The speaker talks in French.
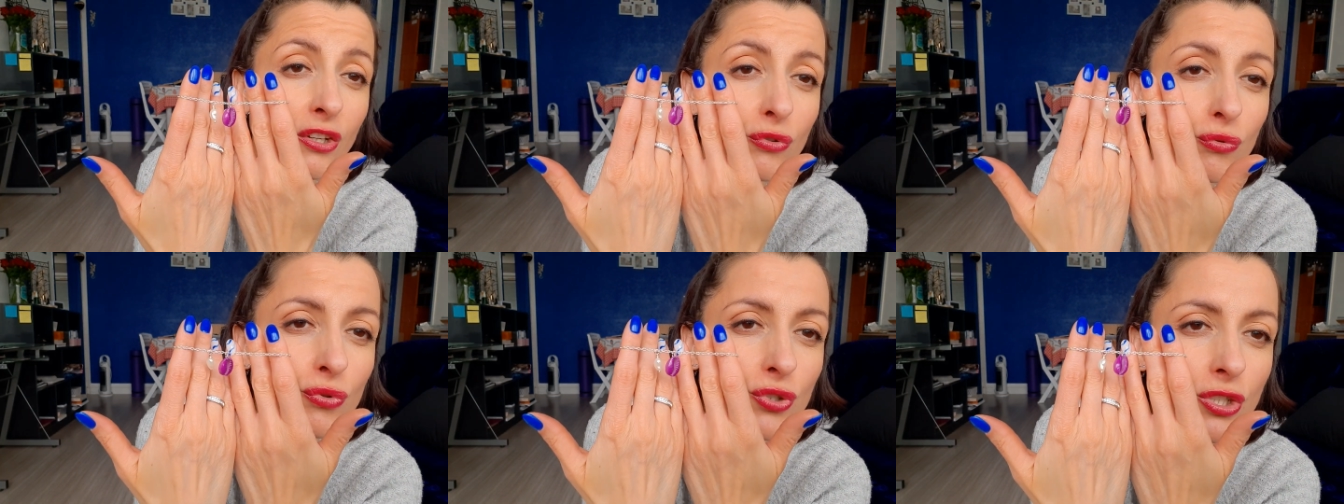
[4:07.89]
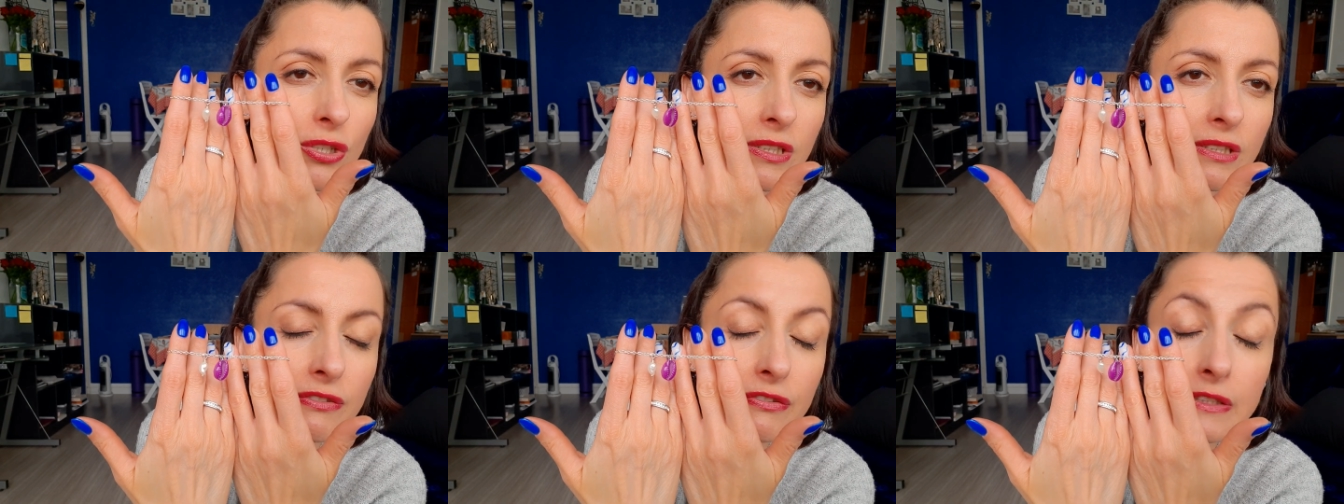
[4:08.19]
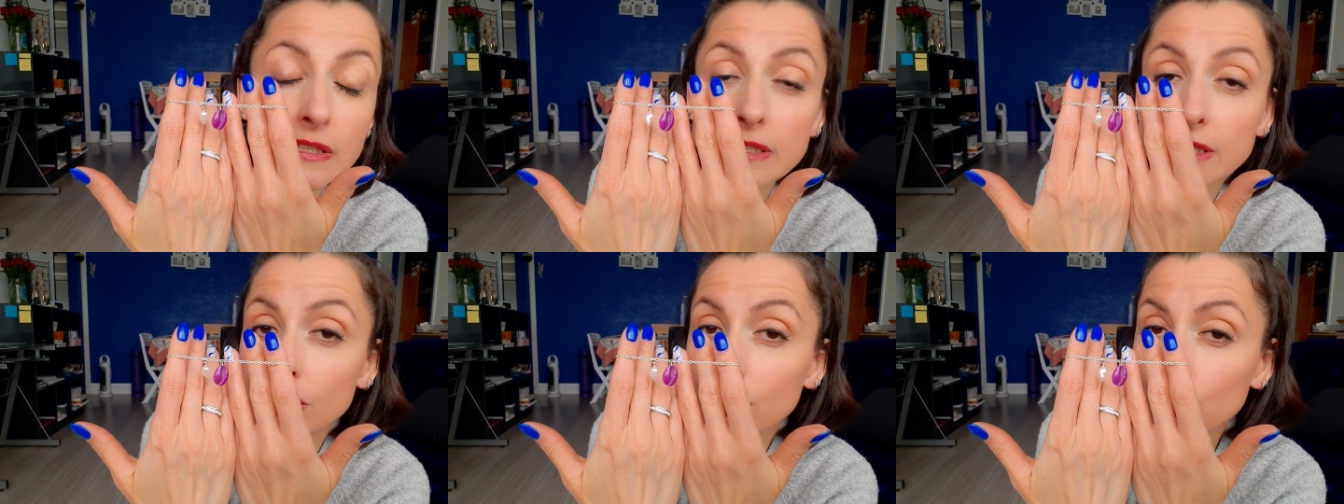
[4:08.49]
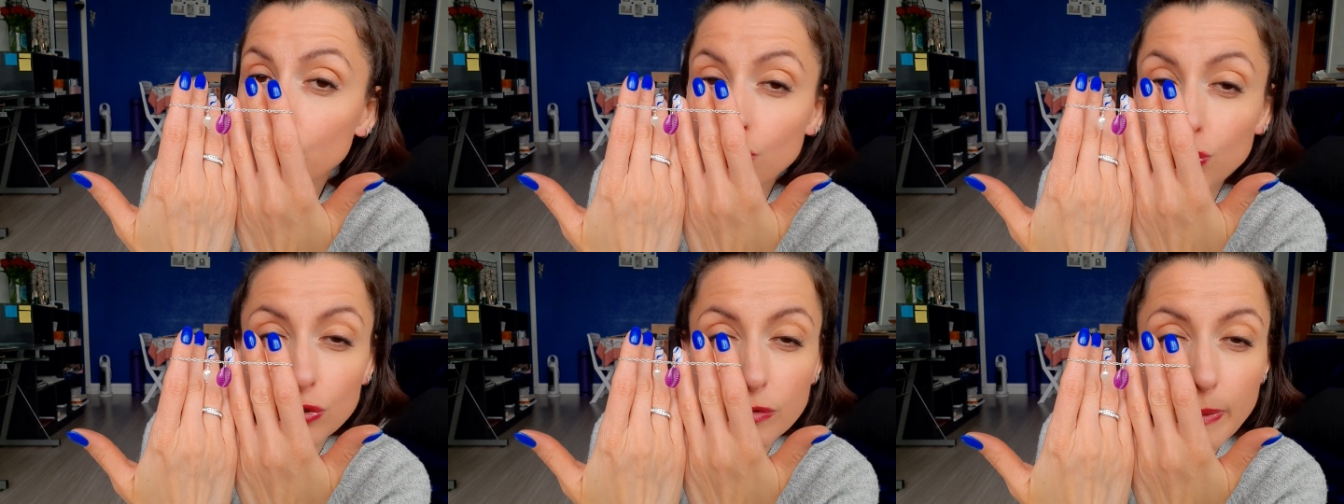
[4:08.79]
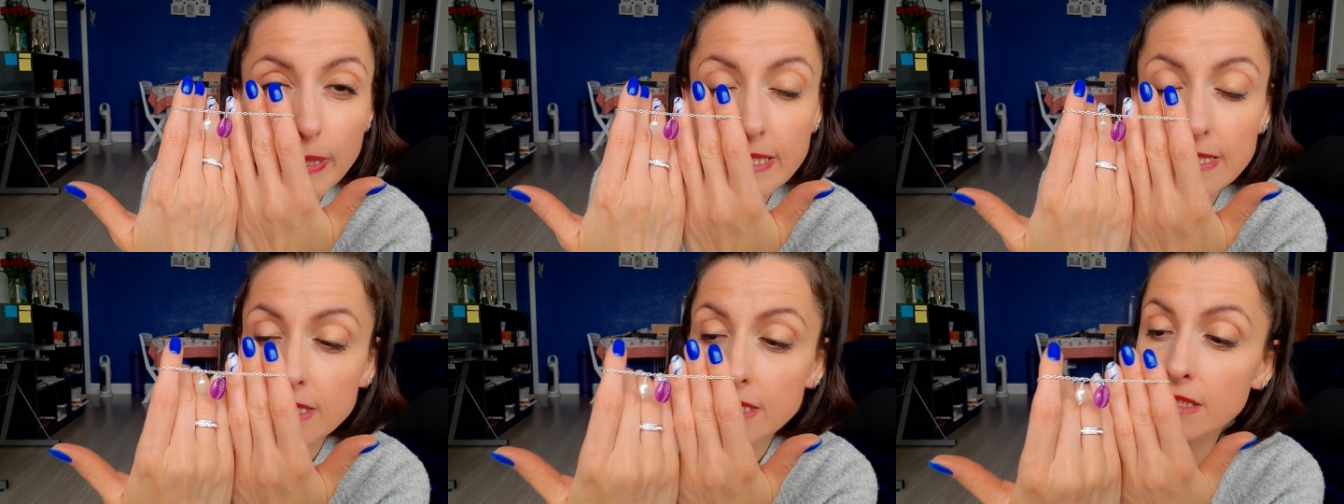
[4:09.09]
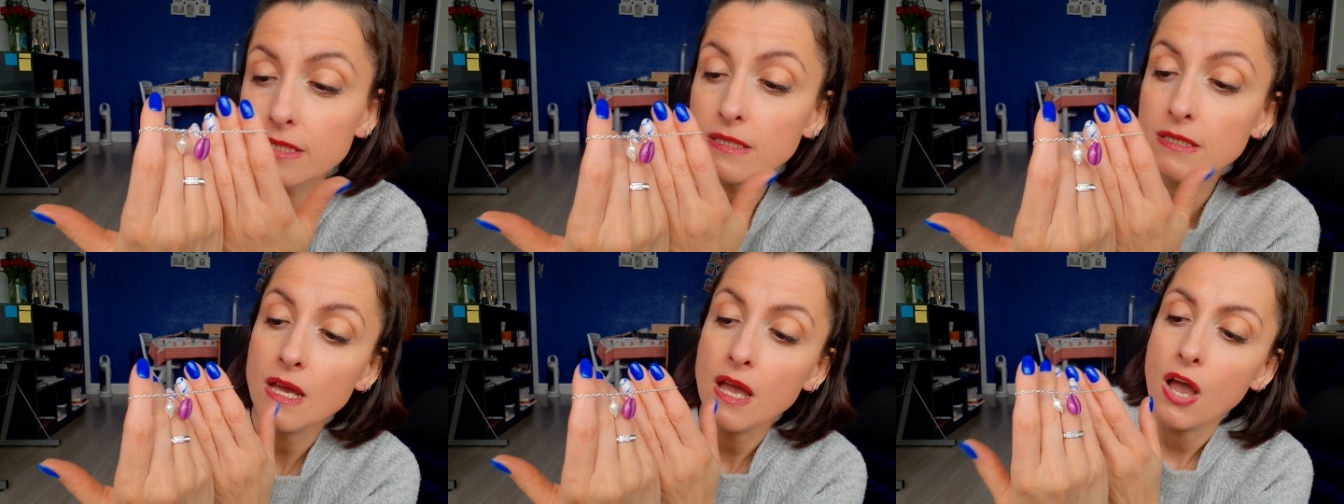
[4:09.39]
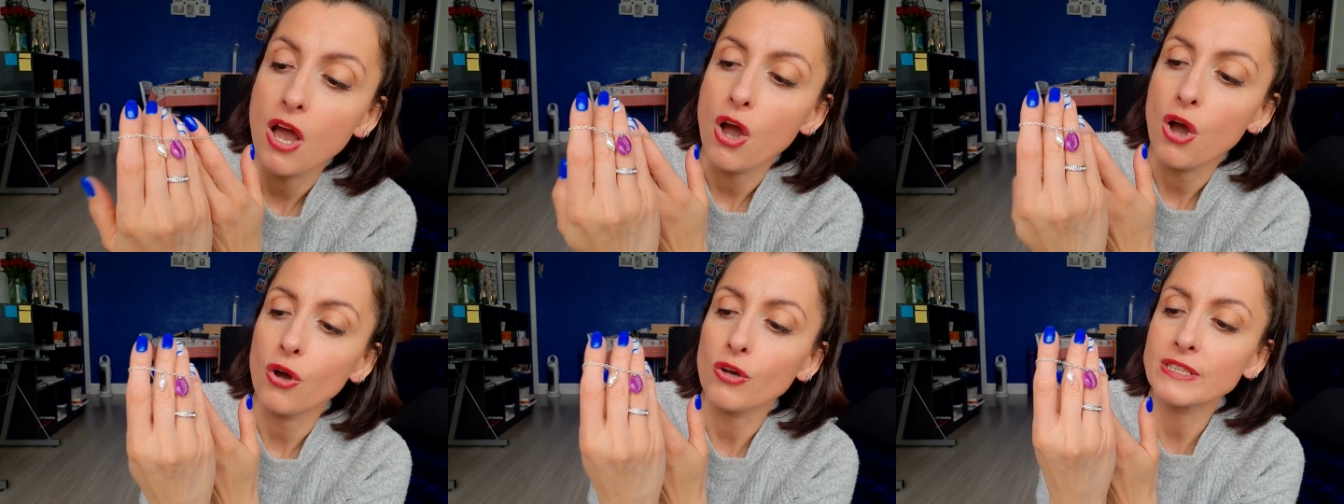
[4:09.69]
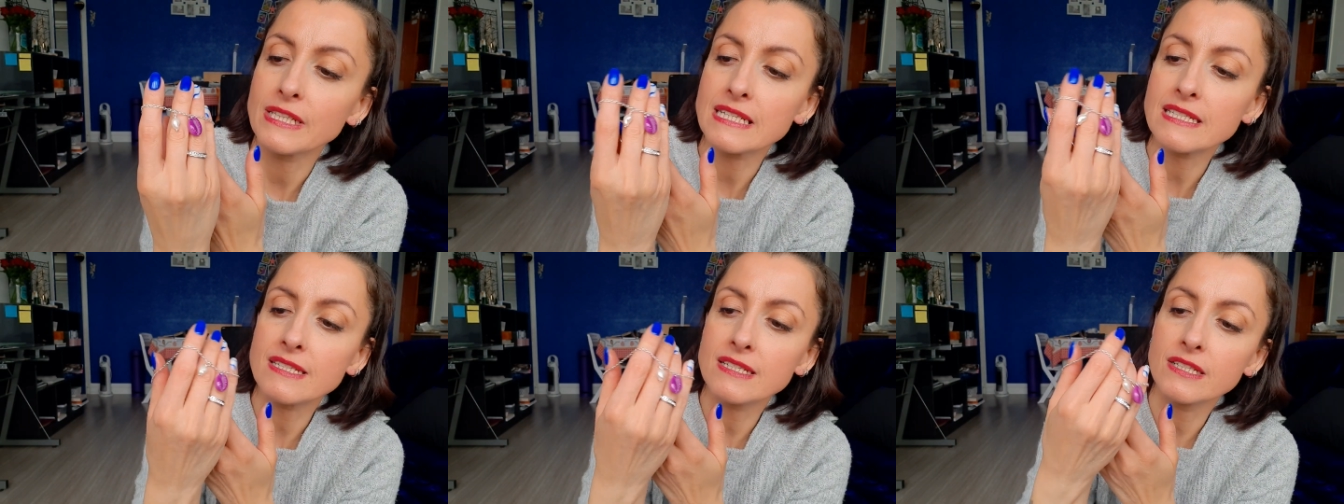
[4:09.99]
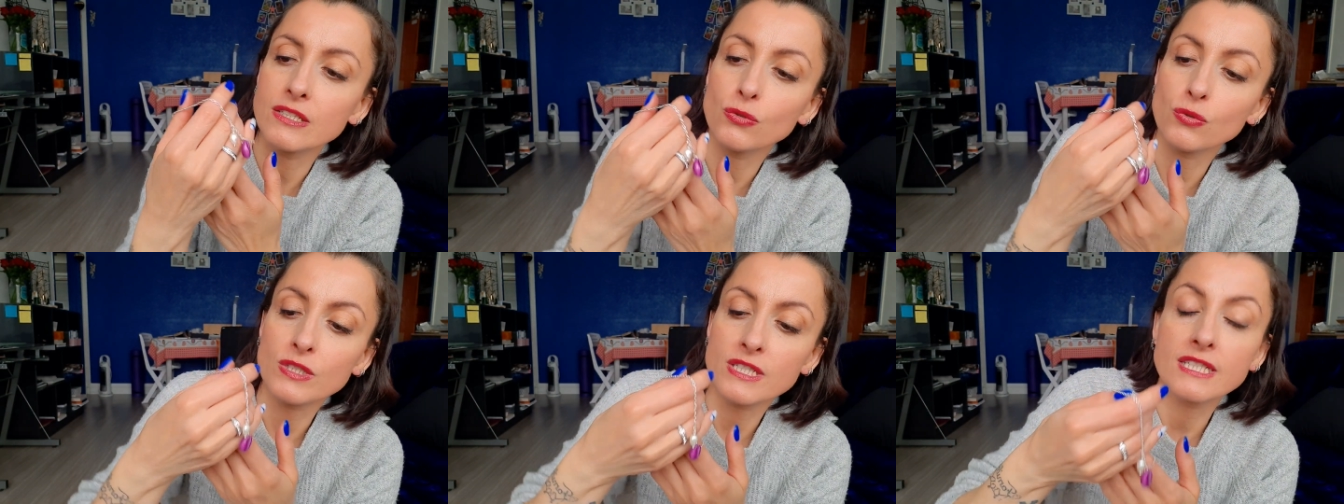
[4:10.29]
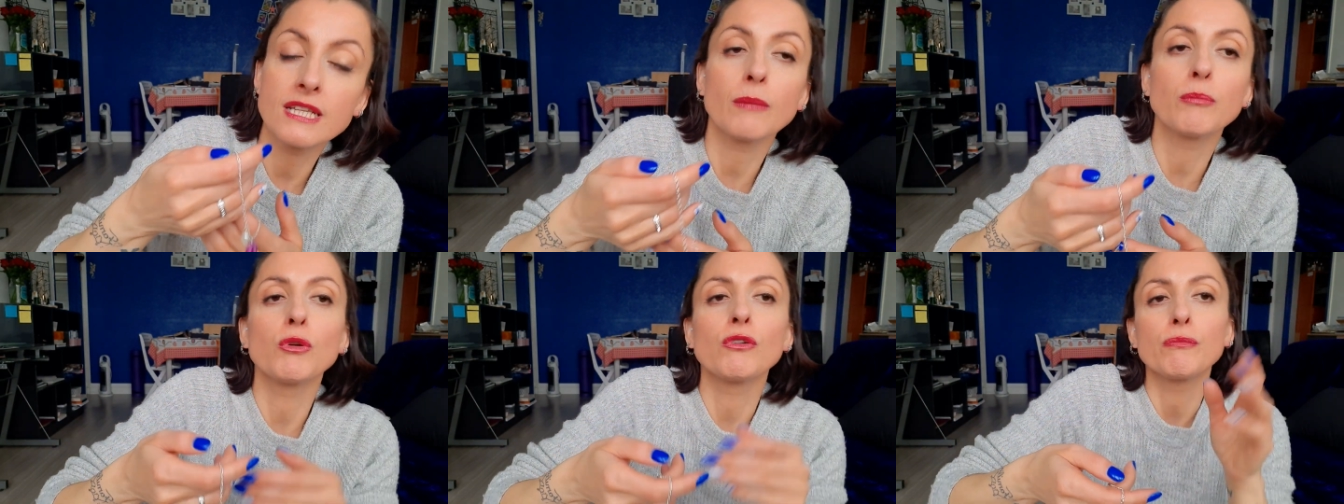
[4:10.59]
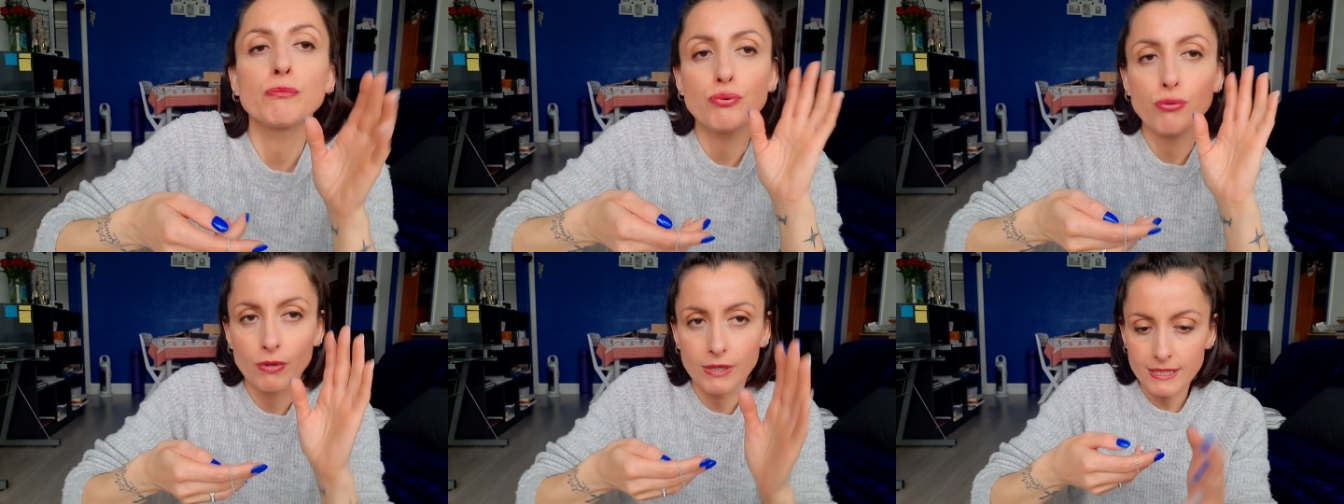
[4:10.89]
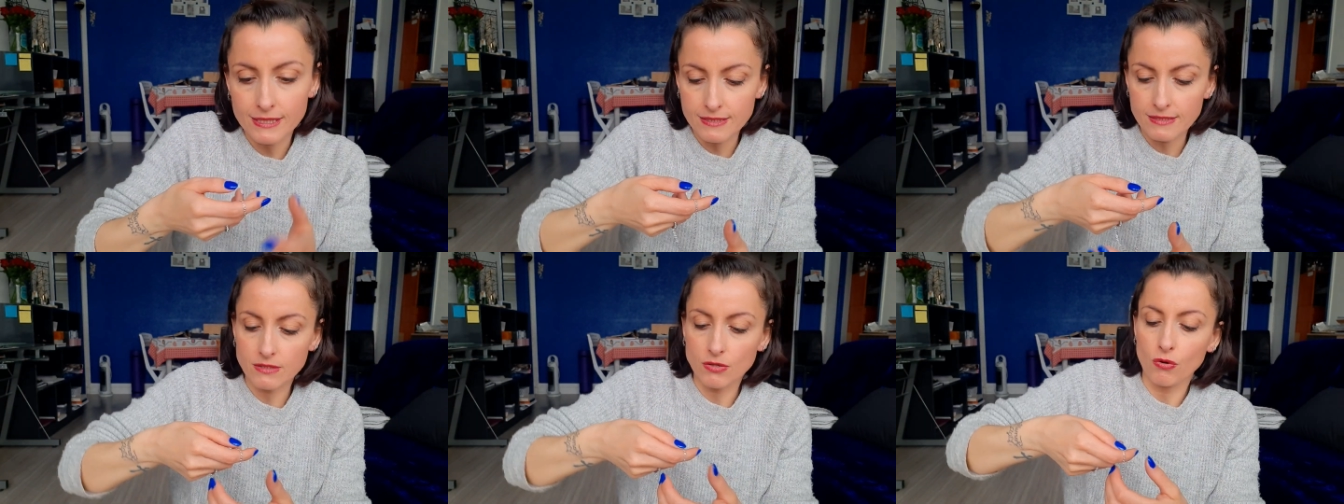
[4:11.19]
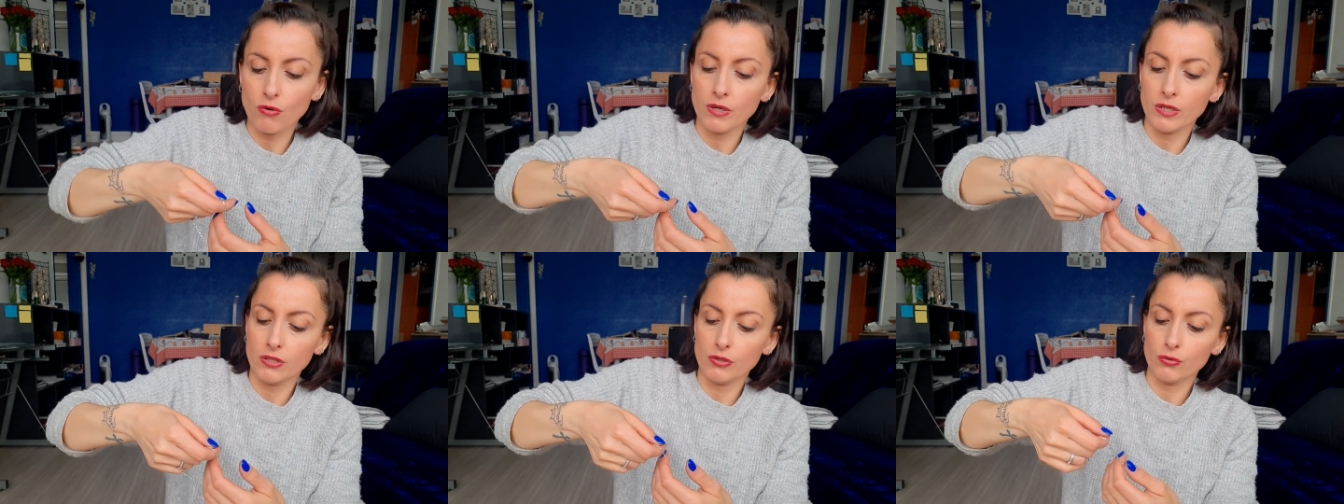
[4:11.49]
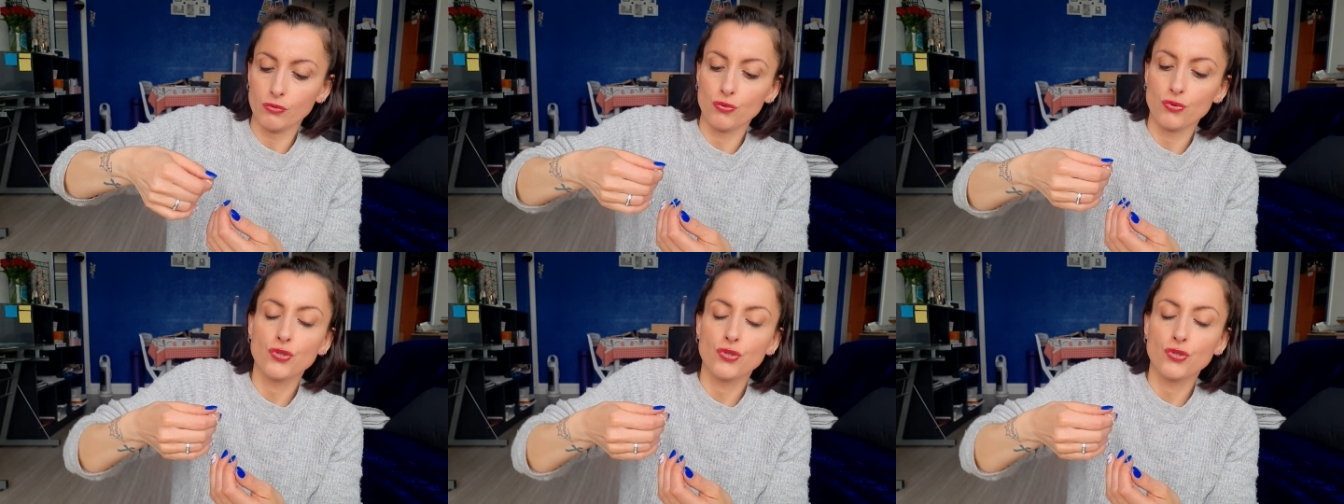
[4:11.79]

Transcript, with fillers: Donc j'en ai fait des toutes basiques en acier inoxydable pour l'instant. Hein.